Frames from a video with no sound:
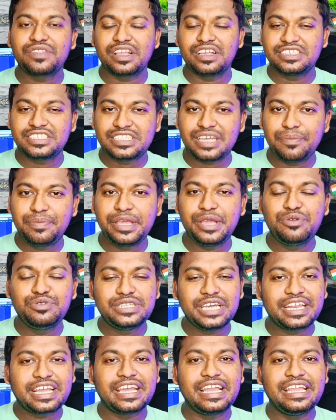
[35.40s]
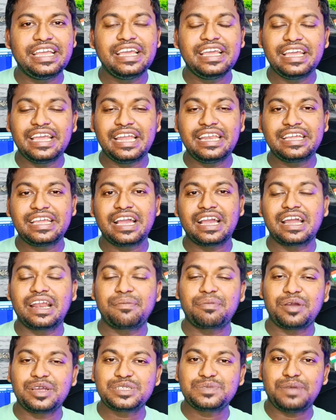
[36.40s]
सभी यूजर के लिए यानी कि अगर आपका
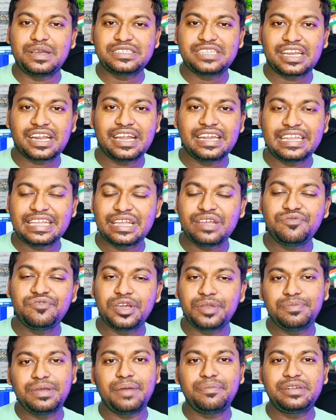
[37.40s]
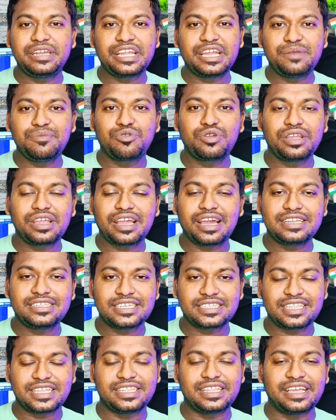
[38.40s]
मास्टर कार्ड नहीं है फिर भी आप टिकट बुकिंग कर
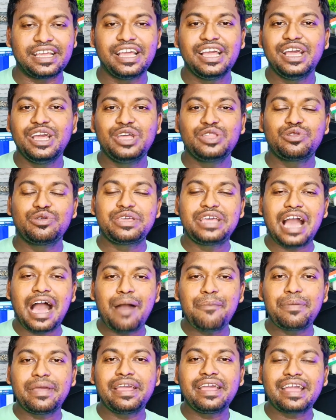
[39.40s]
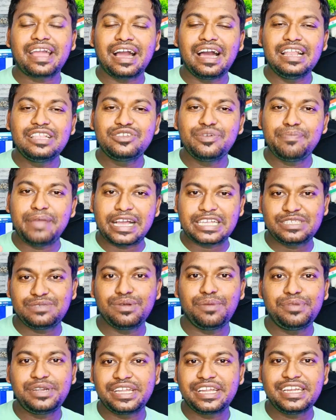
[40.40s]
सकते थे तो यहाँ पे कल जो मैक्सिमम
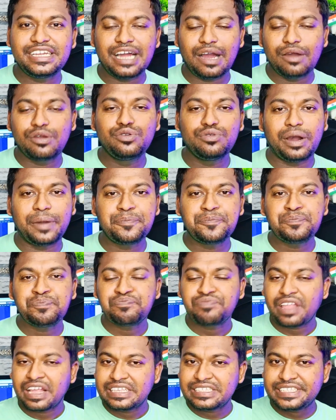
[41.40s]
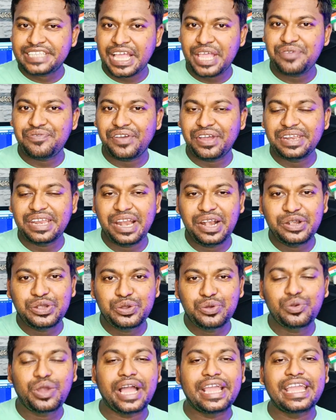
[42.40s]
टिकट आउट हुआ सेमीफाइनल टू
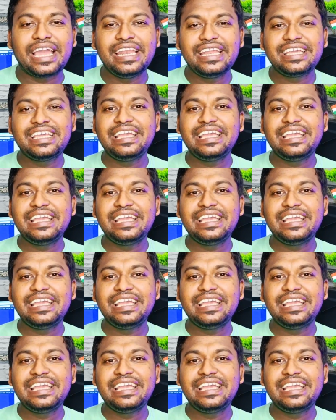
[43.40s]
का यानी कि